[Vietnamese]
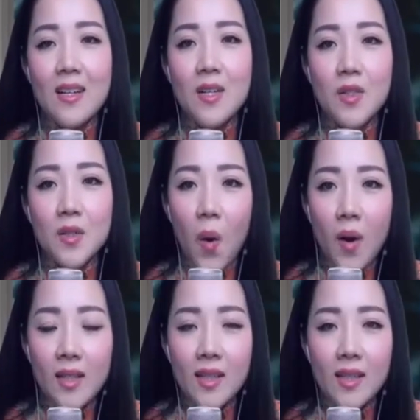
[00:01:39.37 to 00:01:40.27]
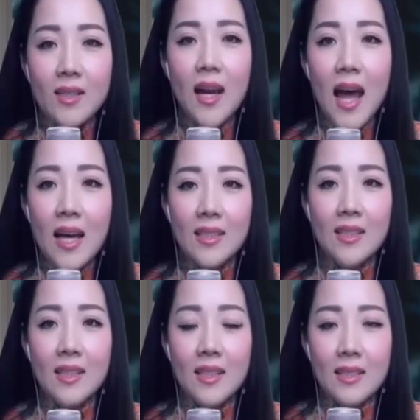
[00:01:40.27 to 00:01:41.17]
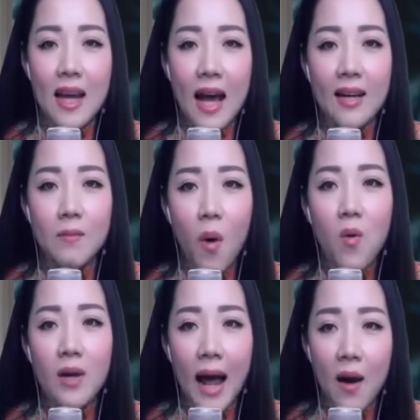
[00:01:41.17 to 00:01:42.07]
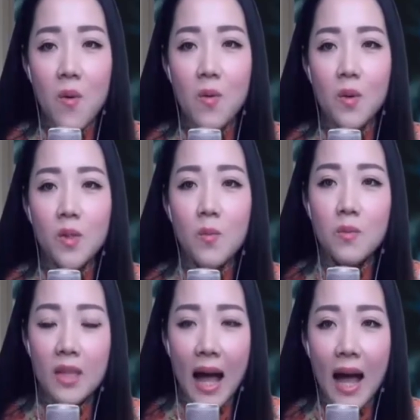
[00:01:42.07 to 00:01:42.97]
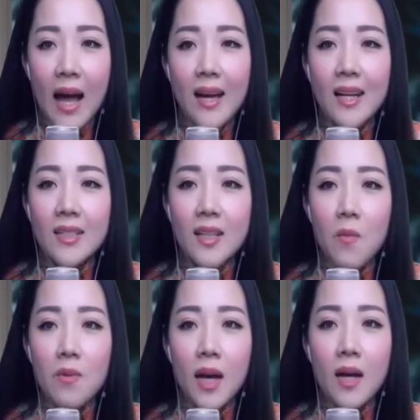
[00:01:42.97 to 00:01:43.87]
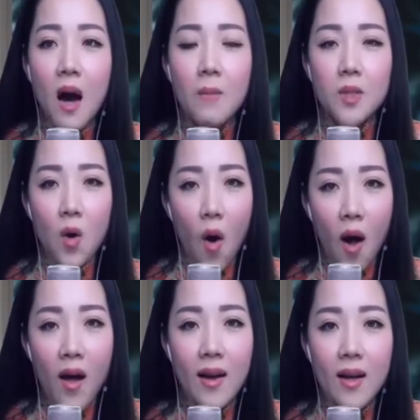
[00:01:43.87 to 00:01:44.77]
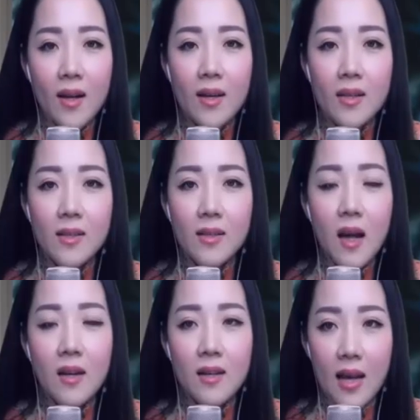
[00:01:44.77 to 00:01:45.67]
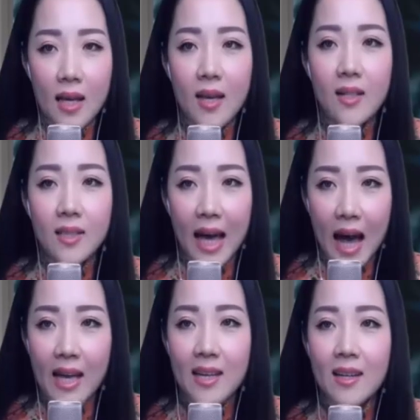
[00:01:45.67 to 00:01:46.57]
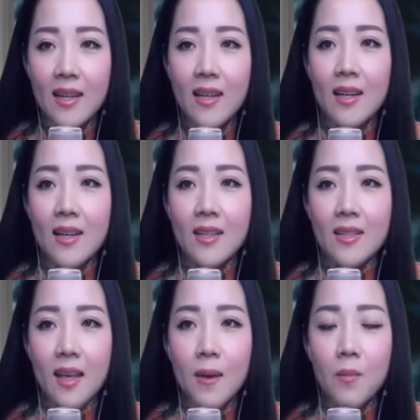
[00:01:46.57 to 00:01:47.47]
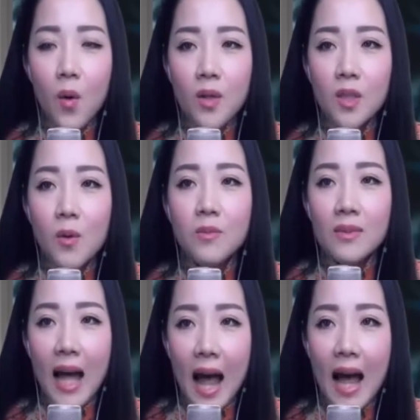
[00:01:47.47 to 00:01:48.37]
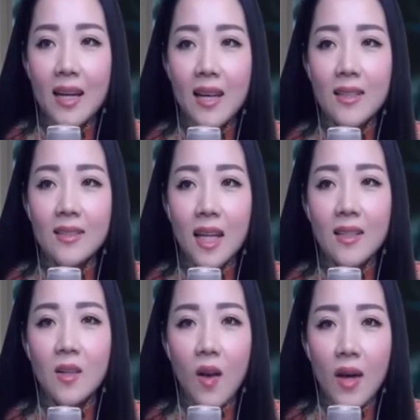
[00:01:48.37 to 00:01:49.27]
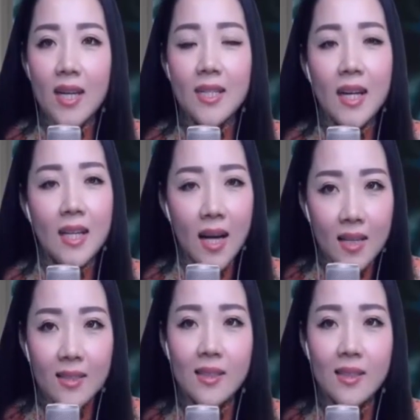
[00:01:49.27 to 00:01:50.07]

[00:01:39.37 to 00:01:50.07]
rồi thượng đế đặt bộ não của chúng ta trong cái hộp sọ rất là vững chãi vì muốn chúng ta nên tích lũy tri thức